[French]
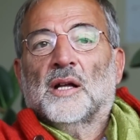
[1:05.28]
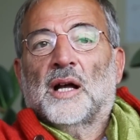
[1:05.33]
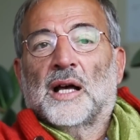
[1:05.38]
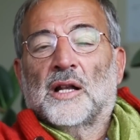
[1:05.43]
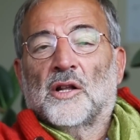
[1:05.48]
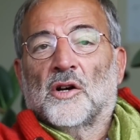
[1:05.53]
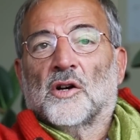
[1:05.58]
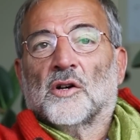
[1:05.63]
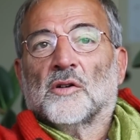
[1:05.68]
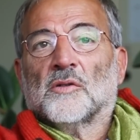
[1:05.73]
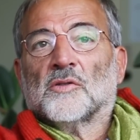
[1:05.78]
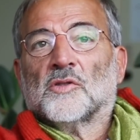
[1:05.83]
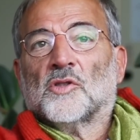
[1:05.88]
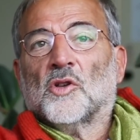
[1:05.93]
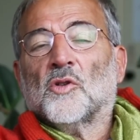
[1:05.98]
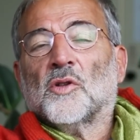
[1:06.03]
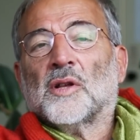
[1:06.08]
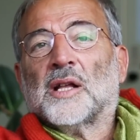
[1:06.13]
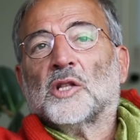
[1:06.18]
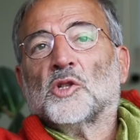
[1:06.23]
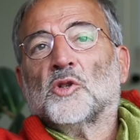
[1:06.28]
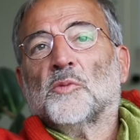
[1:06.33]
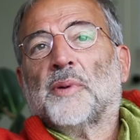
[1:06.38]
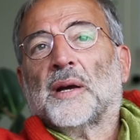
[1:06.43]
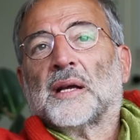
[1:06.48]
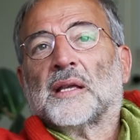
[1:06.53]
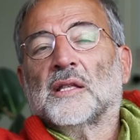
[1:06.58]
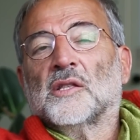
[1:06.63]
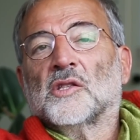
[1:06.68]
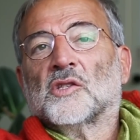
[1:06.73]
Alors, dans le cas du
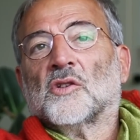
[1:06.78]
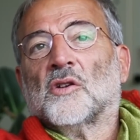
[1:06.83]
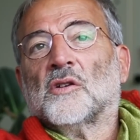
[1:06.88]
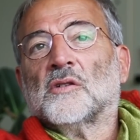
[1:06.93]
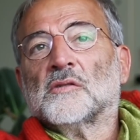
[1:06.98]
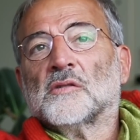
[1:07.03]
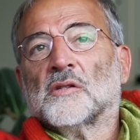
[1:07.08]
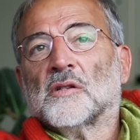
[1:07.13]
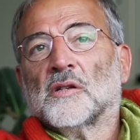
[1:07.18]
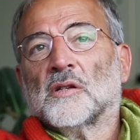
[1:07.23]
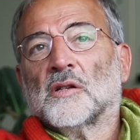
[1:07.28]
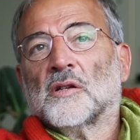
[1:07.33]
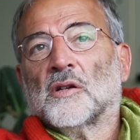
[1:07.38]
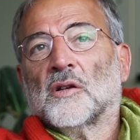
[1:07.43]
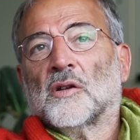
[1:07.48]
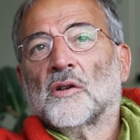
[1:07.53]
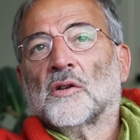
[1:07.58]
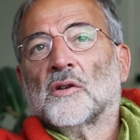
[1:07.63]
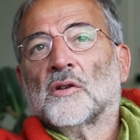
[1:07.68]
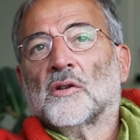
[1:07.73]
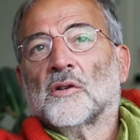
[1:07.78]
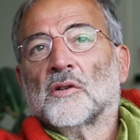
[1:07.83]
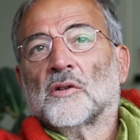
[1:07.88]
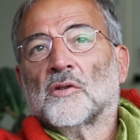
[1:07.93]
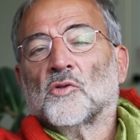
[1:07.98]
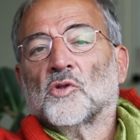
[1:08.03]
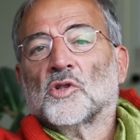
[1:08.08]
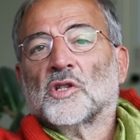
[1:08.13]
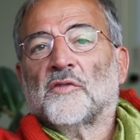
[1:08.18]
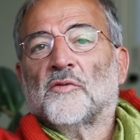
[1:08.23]
Parkinson,
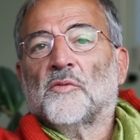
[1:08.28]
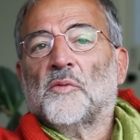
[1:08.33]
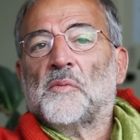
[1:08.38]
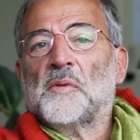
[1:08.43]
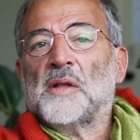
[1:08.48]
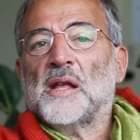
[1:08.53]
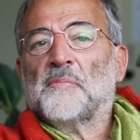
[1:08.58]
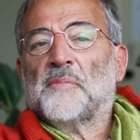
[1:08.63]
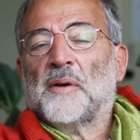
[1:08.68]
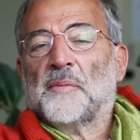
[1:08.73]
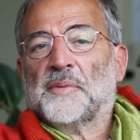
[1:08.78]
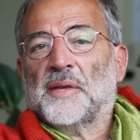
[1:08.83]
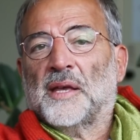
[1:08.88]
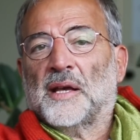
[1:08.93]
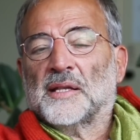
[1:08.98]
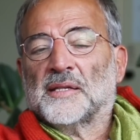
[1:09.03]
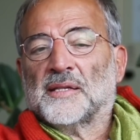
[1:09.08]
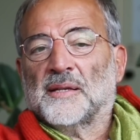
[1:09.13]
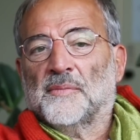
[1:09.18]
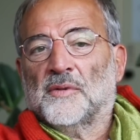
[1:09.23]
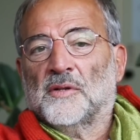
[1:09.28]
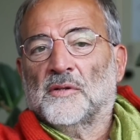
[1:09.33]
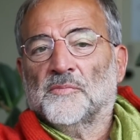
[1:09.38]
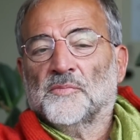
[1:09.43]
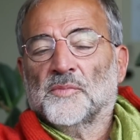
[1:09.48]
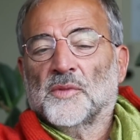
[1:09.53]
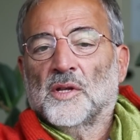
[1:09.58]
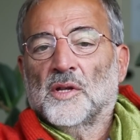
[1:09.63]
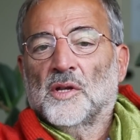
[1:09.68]
euh, nous avons publié un papier récemment